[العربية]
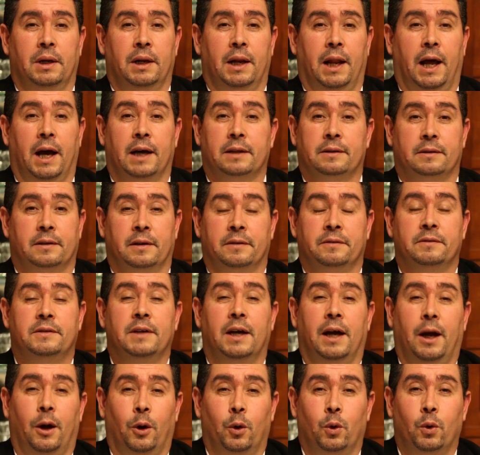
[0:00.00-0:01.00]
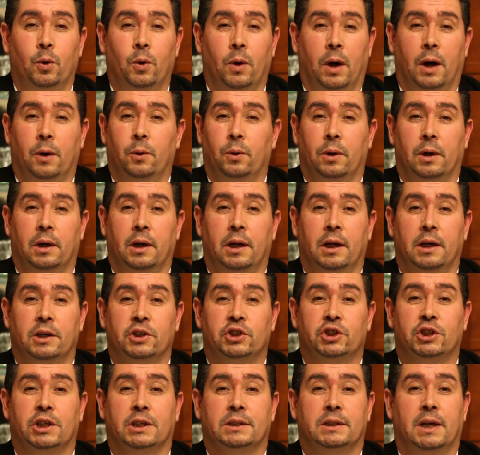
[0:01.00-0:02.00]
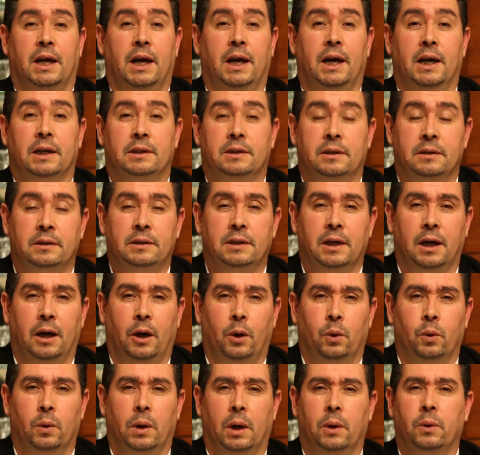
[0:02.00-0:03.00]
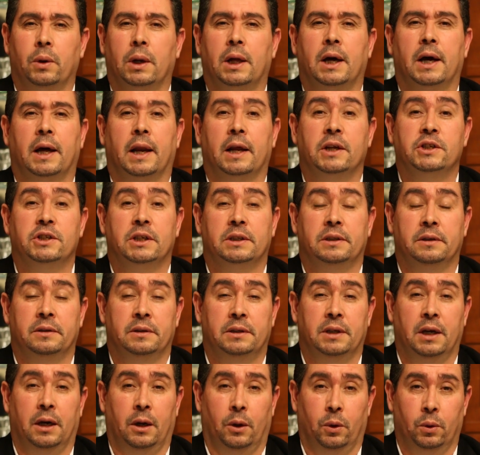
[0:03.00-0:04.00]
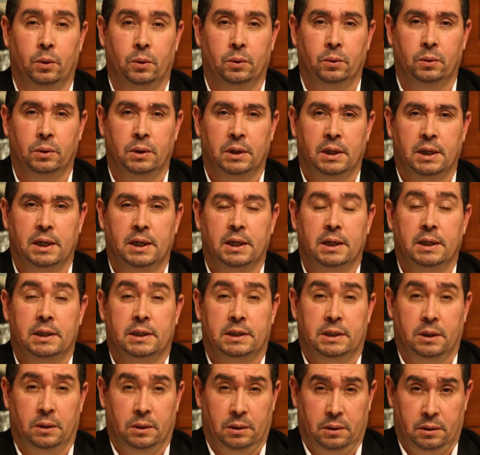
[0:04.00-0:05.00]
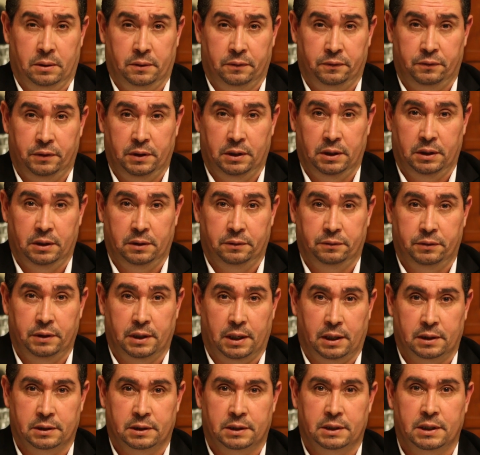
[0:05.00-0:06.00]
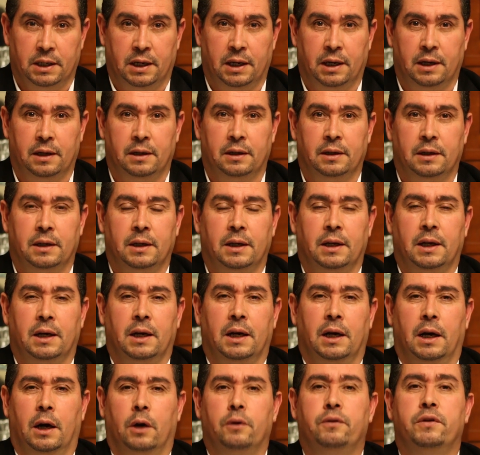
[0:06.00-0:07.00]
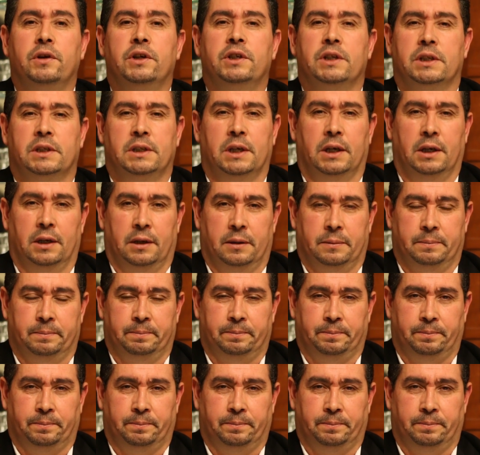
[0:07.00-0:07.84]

الحطه نتاعو او الشطحات نتاعو او الخرجات نتاعو سواء في فرنسا او في الجزائر